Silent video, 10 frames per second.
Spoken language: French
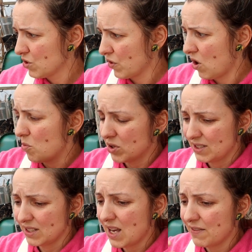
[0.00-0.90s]
je vais
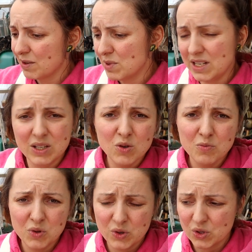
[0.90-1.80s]
composter avec mes
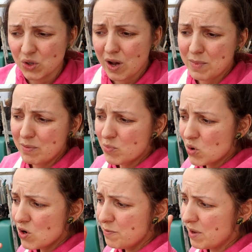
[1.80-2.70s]
légumes, puis tout ça, à mes poules,